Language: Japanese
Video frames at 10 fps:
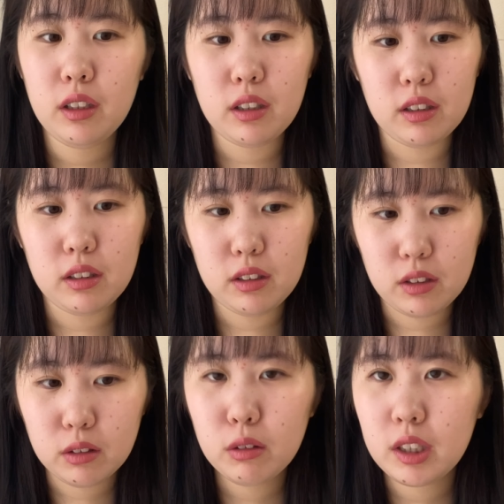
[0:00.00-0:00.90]
なんか
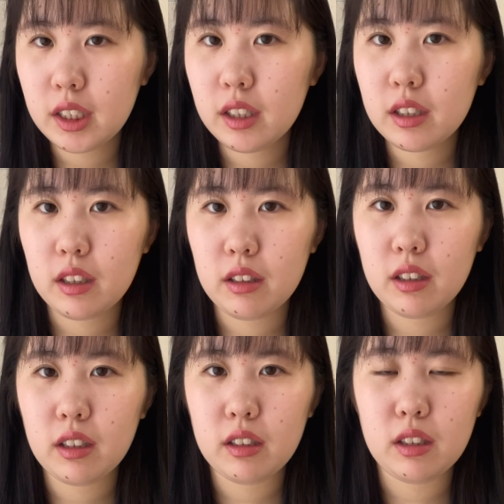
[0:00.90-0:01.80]
ずっといちがつから
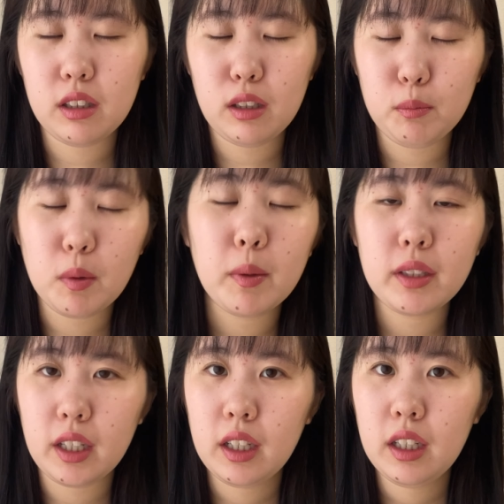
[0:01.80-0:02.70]
さんがつ今
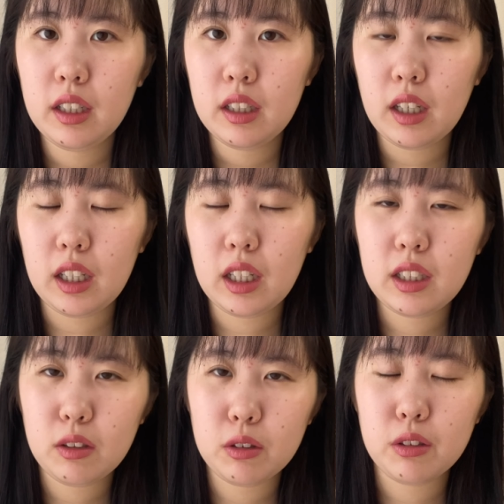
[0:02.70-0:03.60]
まで
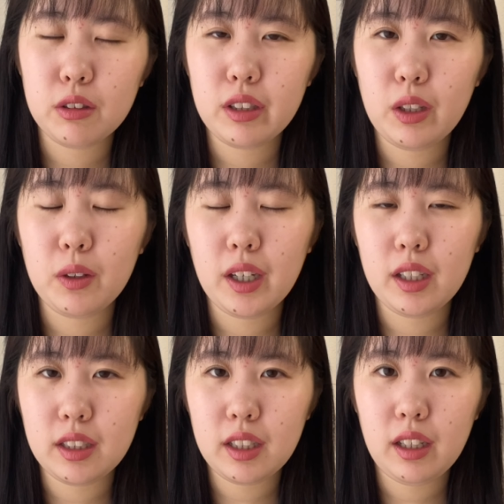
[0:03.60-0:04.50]
嵐ロスっていう
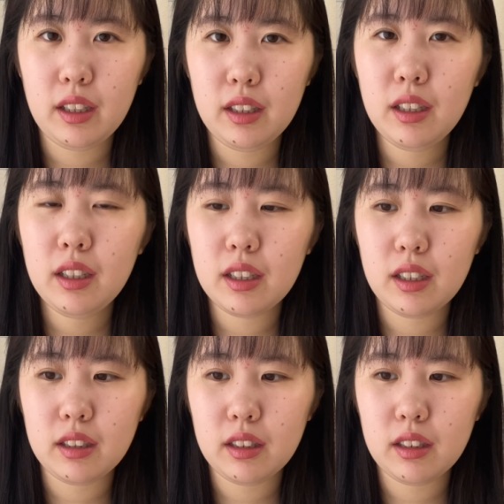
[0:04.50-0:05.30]
感じで、なんか